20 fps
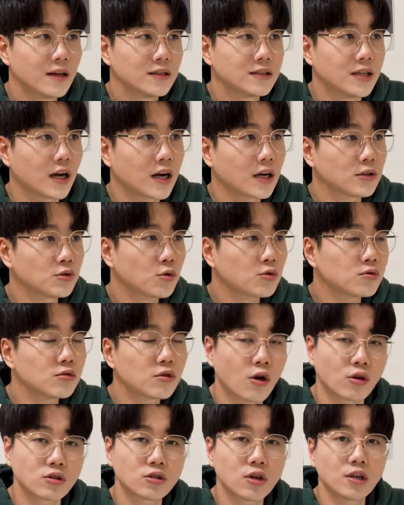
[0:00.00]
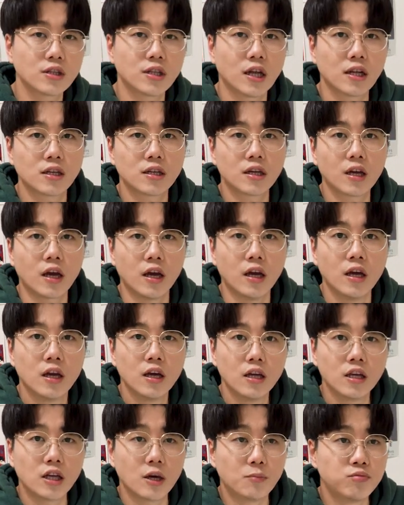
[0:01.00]
제가 조금 걱정이 되는 게
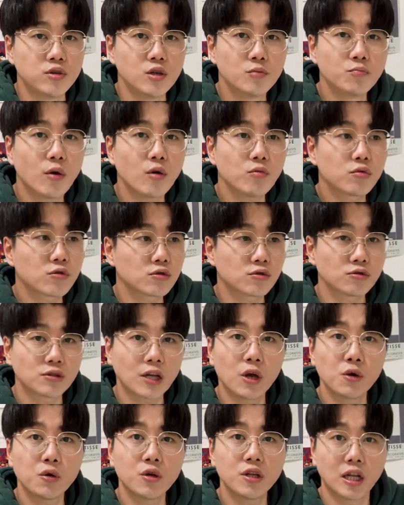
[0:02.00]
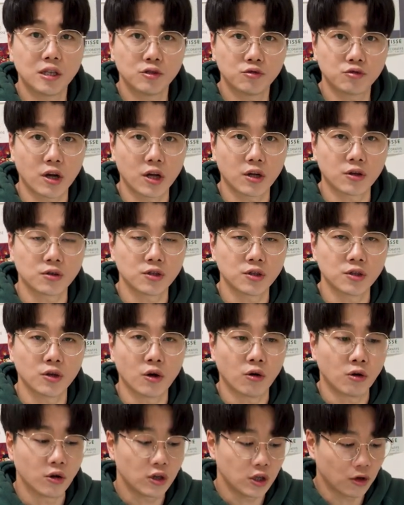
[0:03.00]
이게 불법으로도 사용이 될 수가
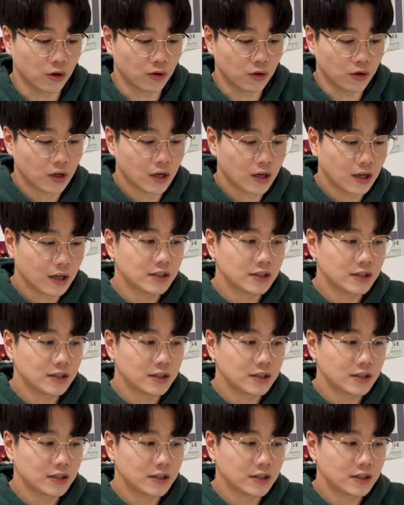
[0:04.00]
있거든요 이런